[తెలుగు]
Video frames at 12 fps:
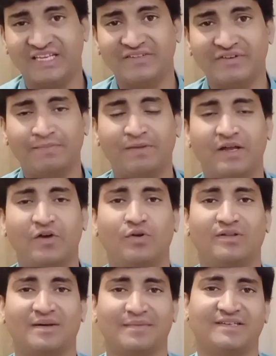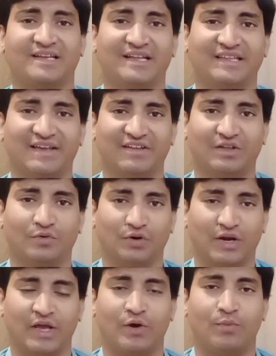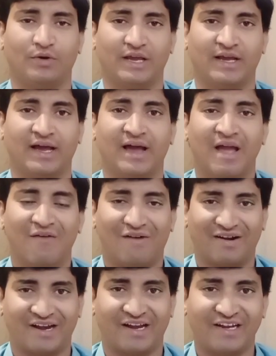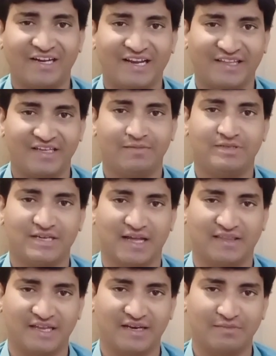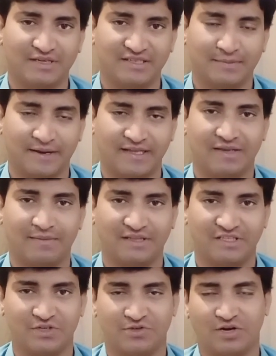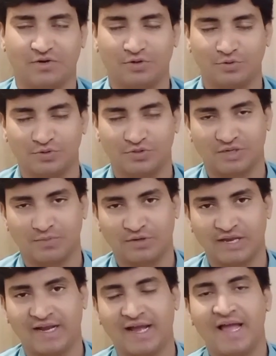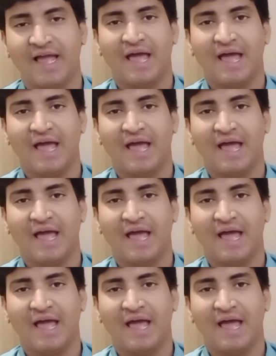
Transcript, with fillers: దేశవ్యాప్తంగా ఉన్న సమస్యలు అయితే ఏవైతే ఉన్నాయో ముఖ్యంగా వాటన్నింటిని అధ్యయనం చే అధ్యయనం చేసే ప్రయత్నం అయితే చేస్తున్నట్టు కూడా చూస్తున్నాం ముఖ్యంగా